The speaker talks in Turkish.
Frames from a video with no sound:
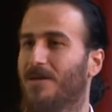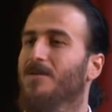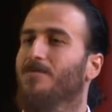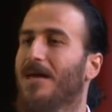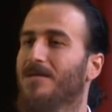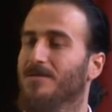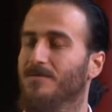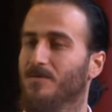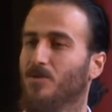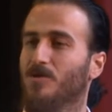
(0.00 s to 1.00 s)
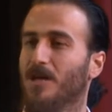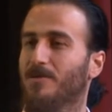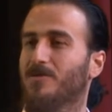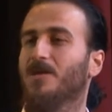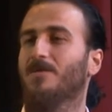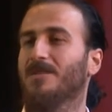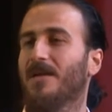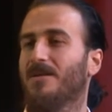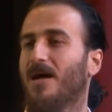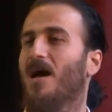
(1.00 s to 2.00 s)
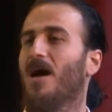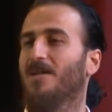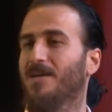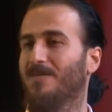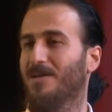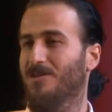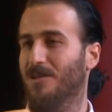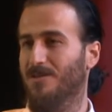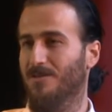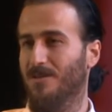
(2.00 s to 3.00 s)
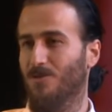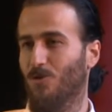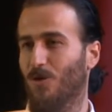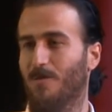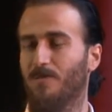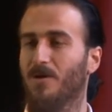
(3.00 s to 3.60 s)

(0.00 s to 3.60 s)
diye. Ben notaya basacağım sen na diye vereceksin sesi diyor.